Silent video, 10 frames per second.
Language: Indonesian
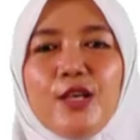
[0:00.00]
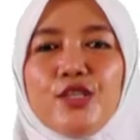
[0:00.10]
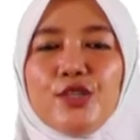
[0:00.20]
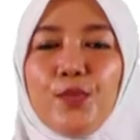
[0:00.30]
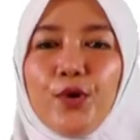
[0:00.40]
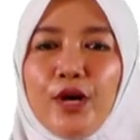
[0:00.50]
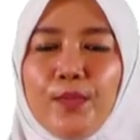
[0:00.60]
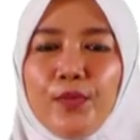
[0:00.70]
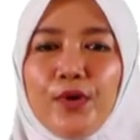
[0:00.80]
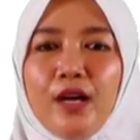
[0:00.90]
Semoga
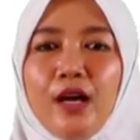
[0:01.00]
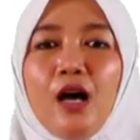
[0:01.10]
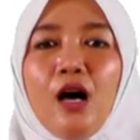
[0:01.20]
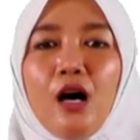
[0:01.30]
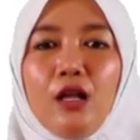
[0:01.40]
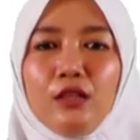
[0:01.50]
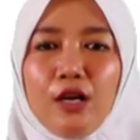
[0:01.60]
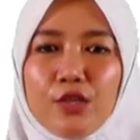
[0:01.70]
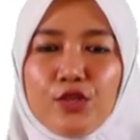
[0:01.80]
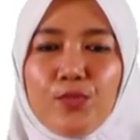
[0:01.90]
pula
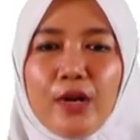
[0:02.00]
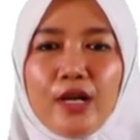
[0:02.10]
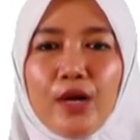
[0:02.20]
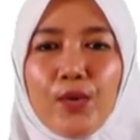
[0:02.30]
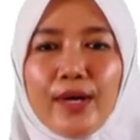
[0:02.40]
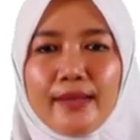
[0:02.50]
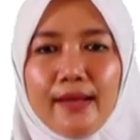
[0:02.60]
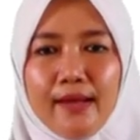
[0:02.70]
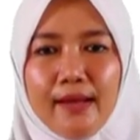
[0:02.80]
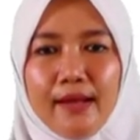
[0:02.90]
Allah Subhanahu wa
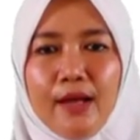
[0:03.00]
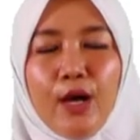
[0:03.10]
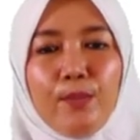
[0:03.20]
Ta'ala